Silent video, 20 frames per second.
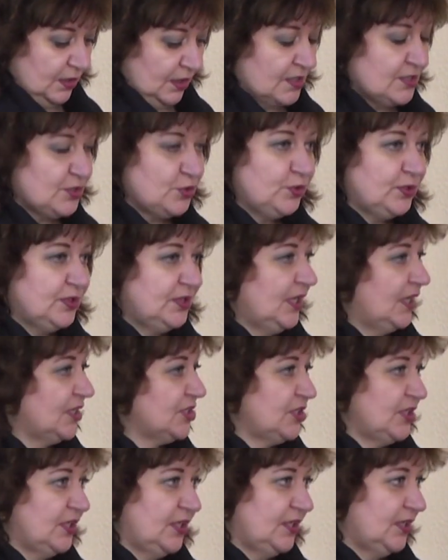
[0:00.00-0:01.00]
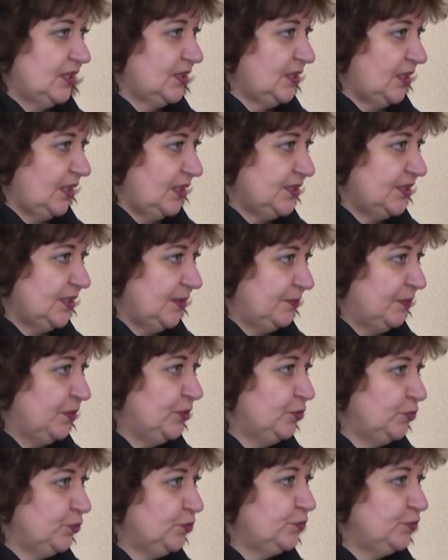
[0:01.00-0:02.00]
Азот даже не на третьем.
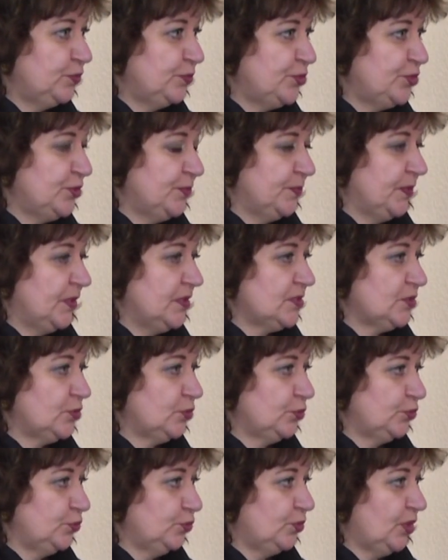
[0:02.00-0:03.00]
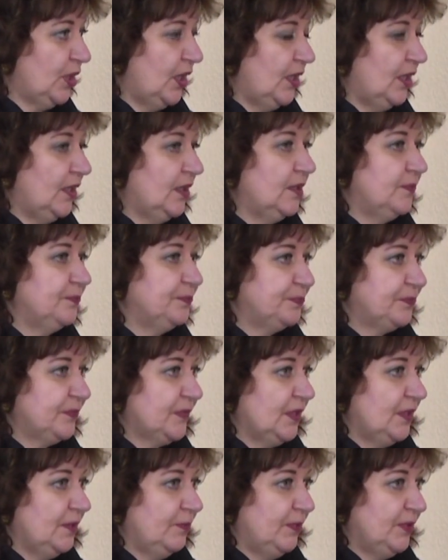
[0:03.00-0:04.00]
Ну, в общем,
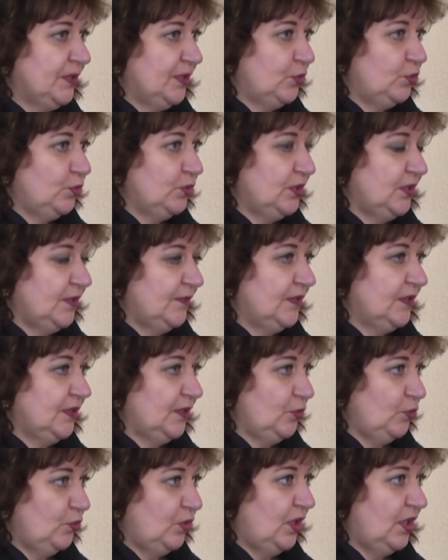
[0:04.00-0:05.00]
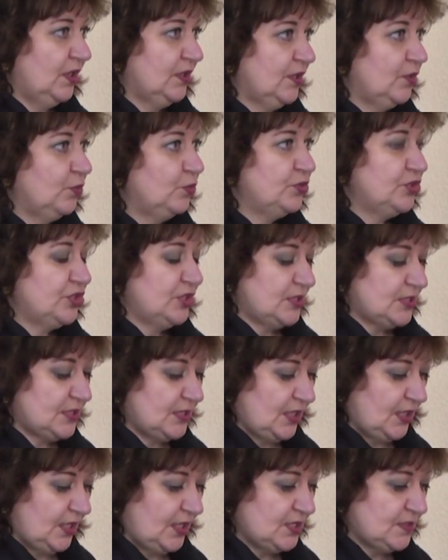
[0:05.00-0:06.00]
структура подоходного налога, она очень
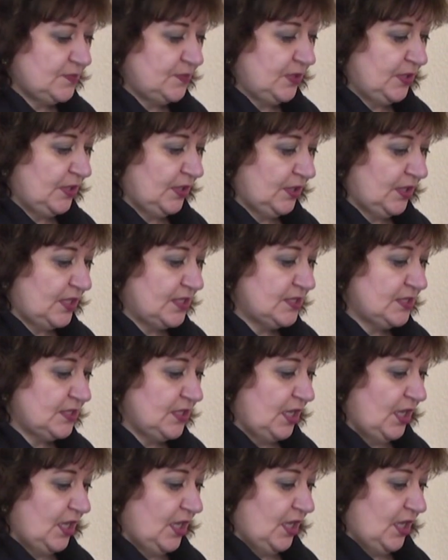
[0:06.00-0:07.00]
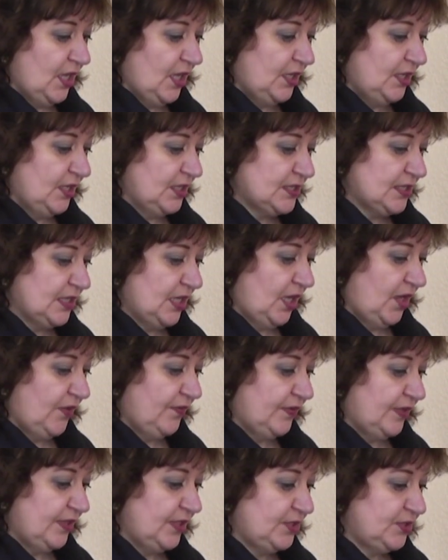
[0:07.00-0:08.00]
сильно изменилась. И если
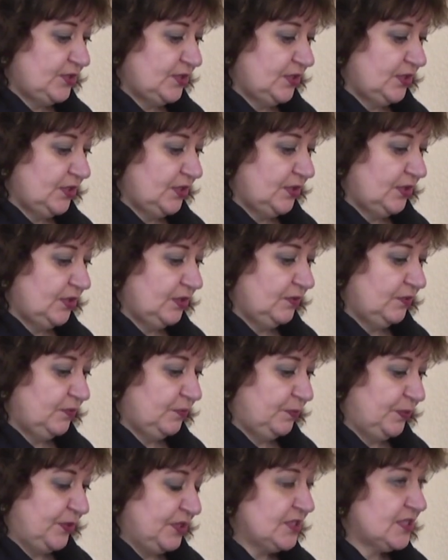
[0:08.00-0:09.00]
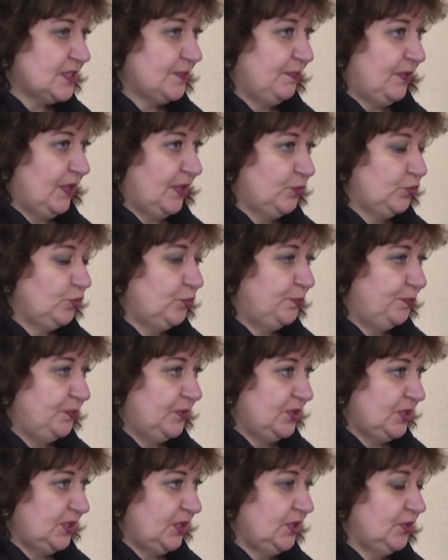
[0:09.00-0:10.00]
говорить, э, в принципе, о
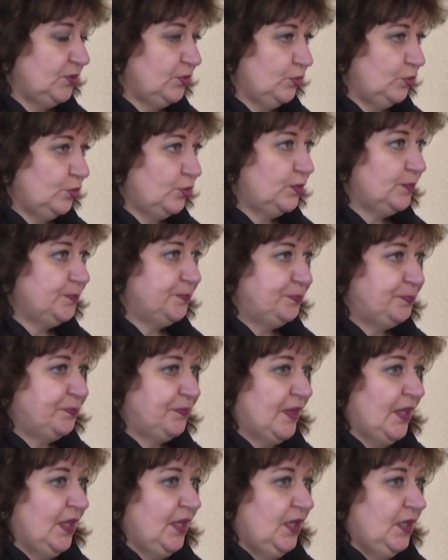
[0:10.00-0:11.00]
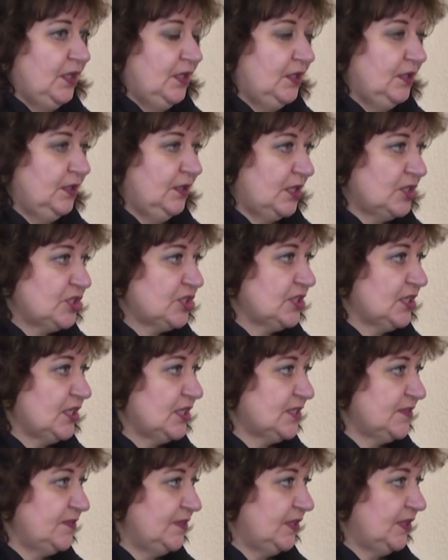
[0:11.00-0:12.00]
топ-5, то э,
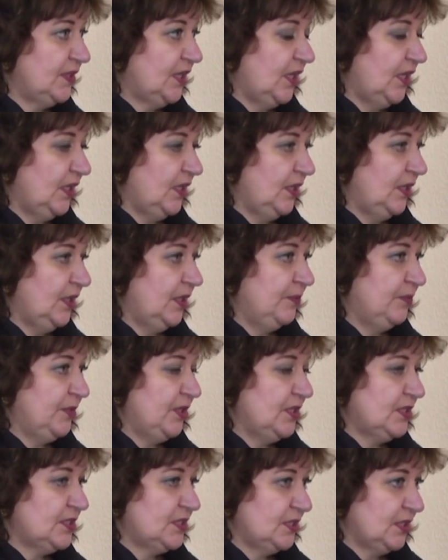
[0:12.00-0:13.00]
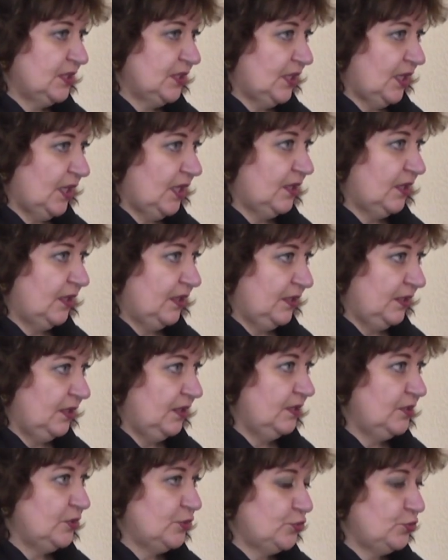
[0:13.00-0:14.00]
наши свита и медицина,
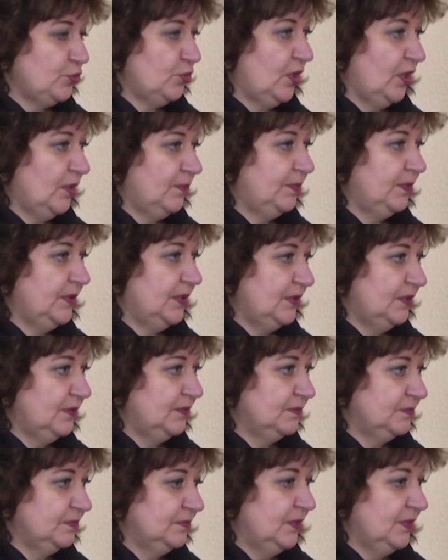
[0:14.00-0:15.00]
они еще как бы